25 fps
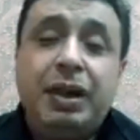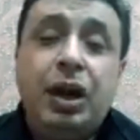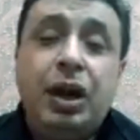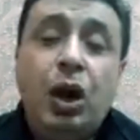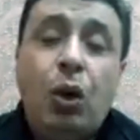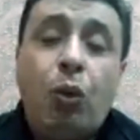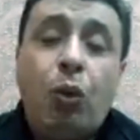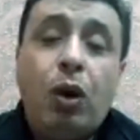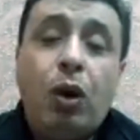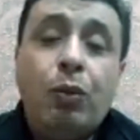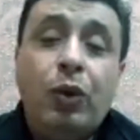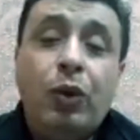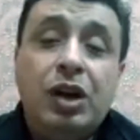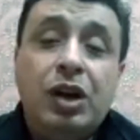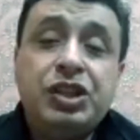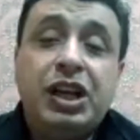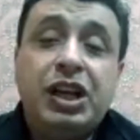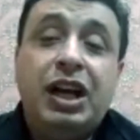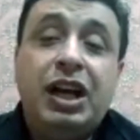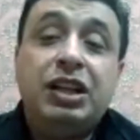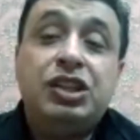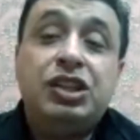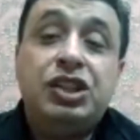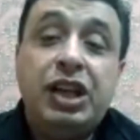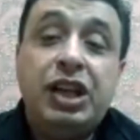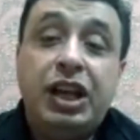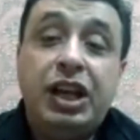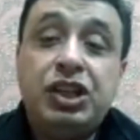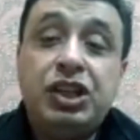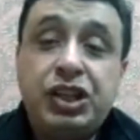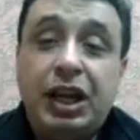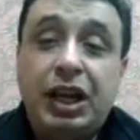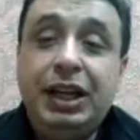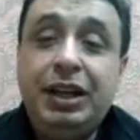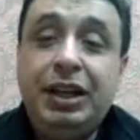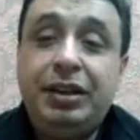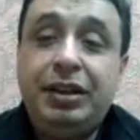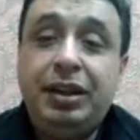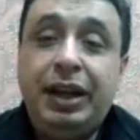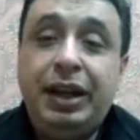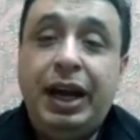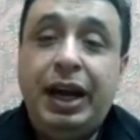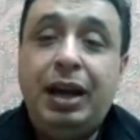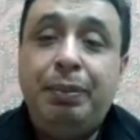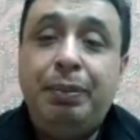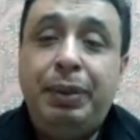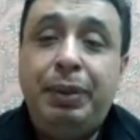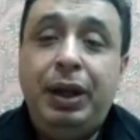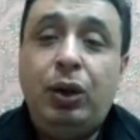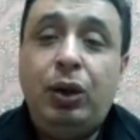ومواجهه جيش الاحتلال
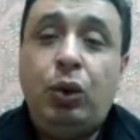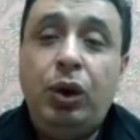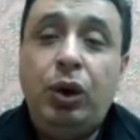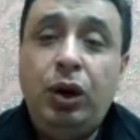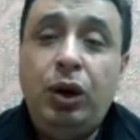بكل